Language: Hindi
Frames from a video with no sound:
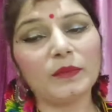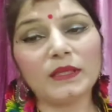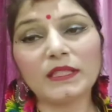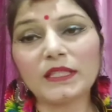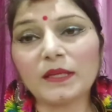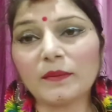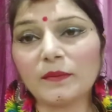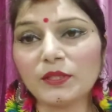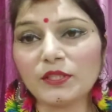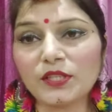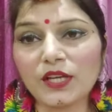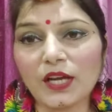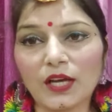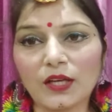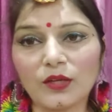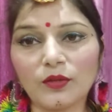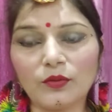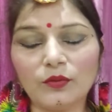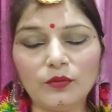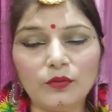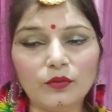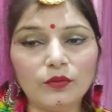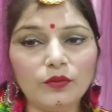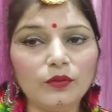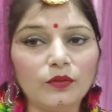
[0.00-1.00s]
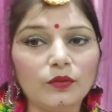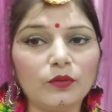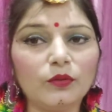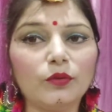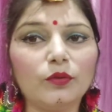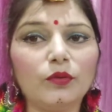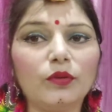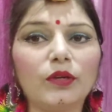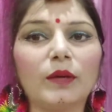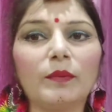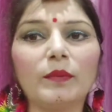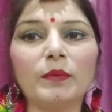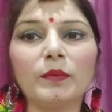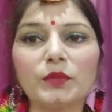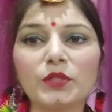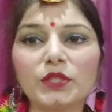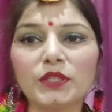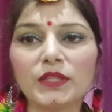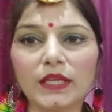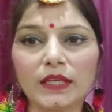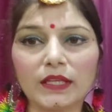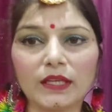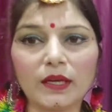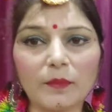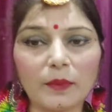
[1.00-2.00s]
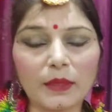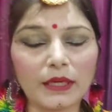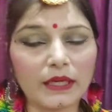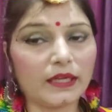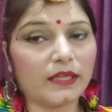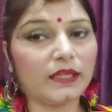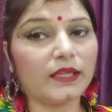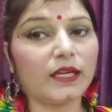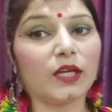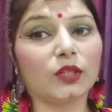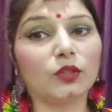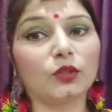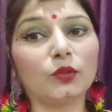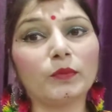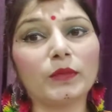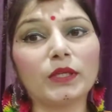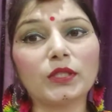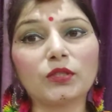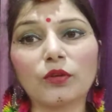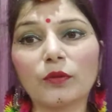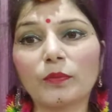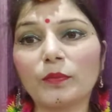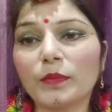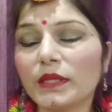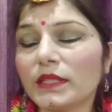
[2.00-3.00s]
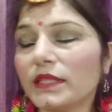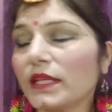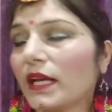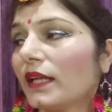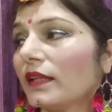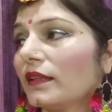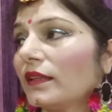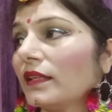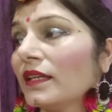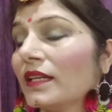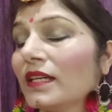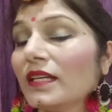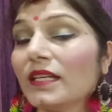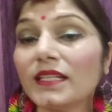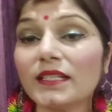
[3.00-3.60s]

बस अभी जा रही हूँ गुल्लू का भी मुझे देखना पड़ेगा या तो मैं इसको अपने साथ